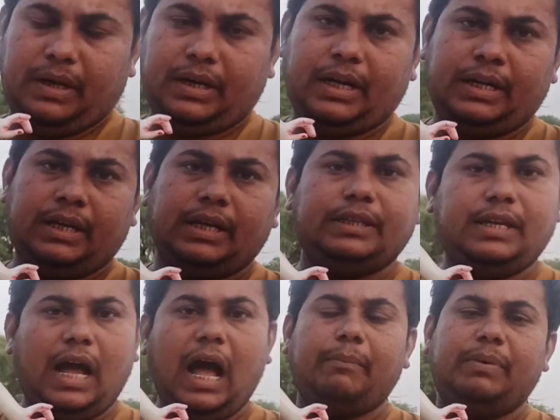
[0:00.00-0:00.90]
बन रही हैं
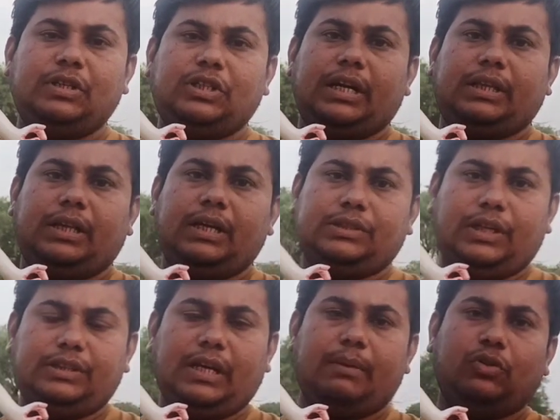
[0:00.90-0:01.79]
यदि आप भी चाहते हैं
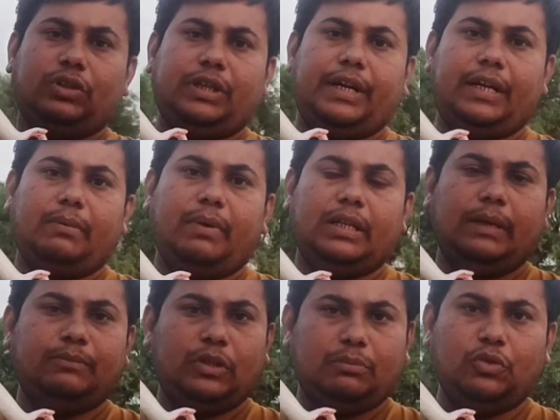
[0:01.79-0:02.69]
श्री साई मूर्ति ऐप के
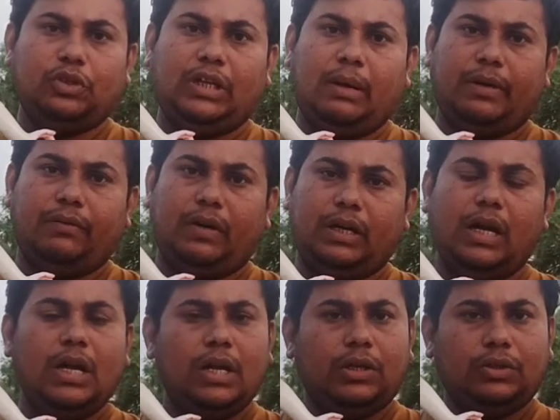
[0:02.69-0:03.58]
माध्यम से मूर्तियाँ बनवाना
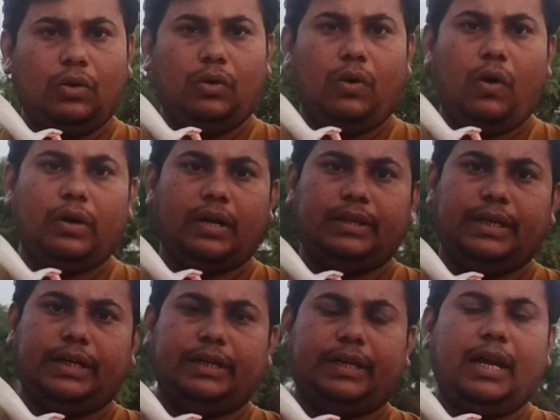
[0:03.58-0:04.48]
तो ऑर्डर
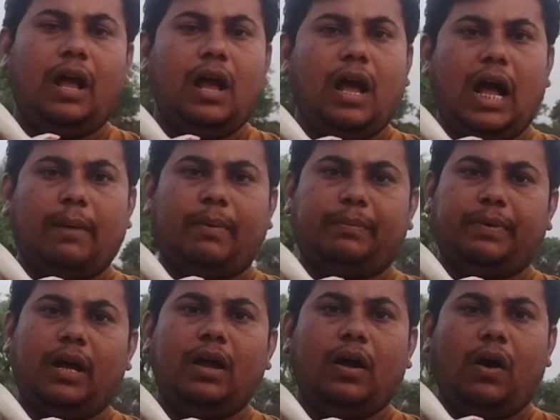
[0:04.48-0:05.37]
दे करके आप
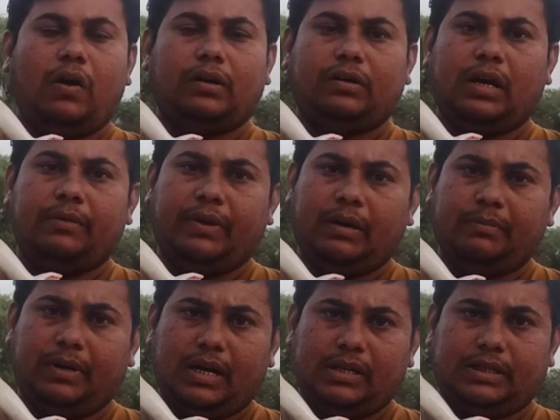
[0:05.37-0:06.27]
अपना ऑर्डर
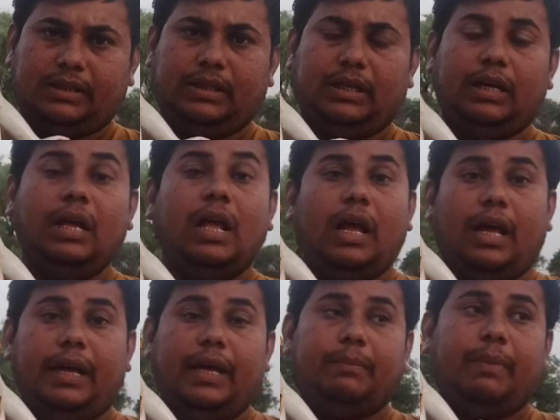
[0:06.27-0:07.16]
कन्फर्म करा सकते हैं
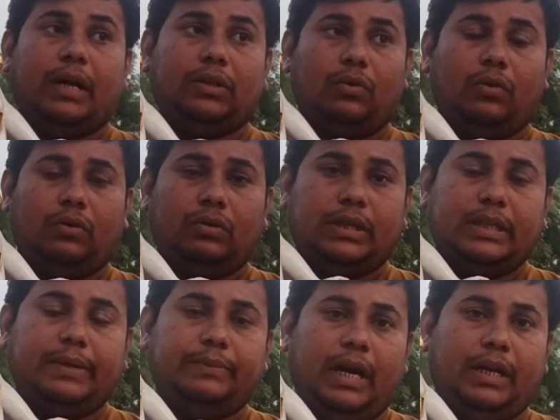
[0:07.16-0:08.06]
एक बात और
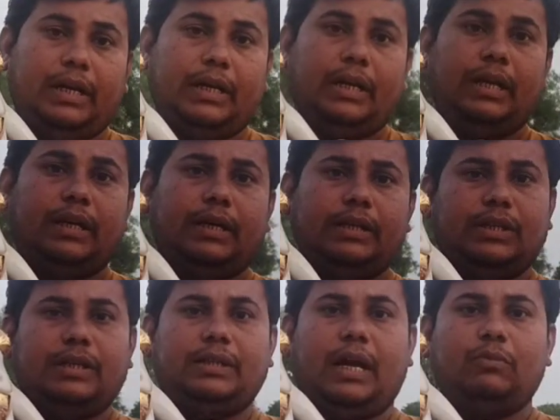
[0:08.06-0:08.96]
सदैव ध्यान रखें कि
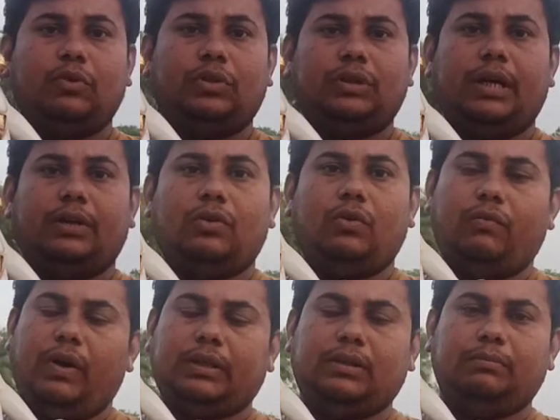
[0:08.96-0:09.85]
श्री साई मूर्ति आर्ट को
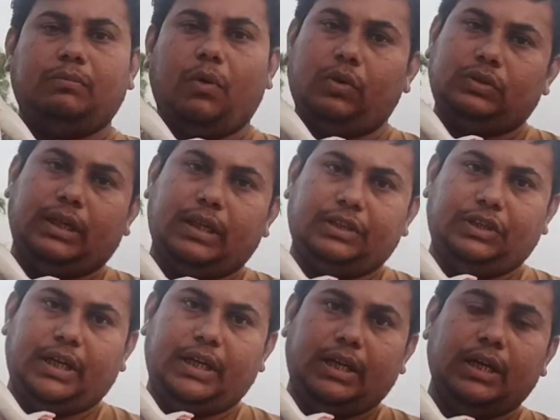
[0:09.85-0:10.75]
वक्त बहुत ज़्यादा
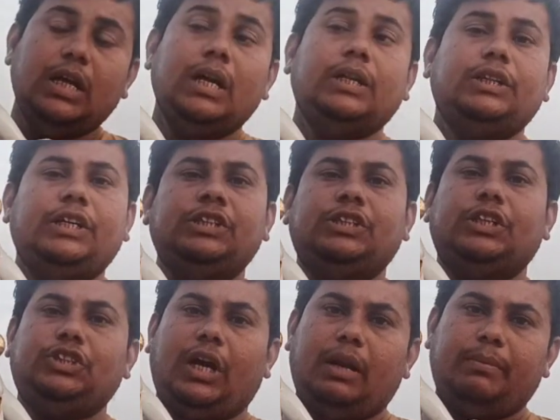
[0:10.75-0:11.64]
चाहिए तीन से
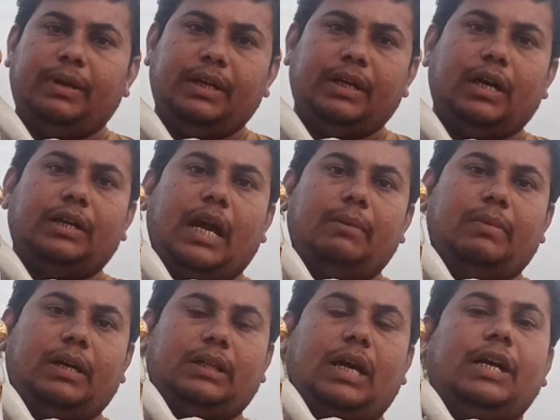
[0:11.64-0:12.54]
चार महीने का टाइम
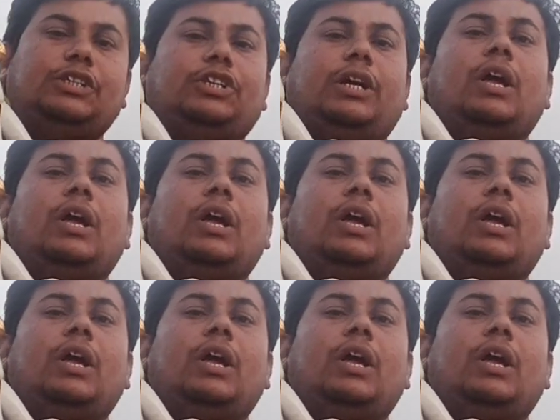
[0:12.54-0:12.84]
लगता है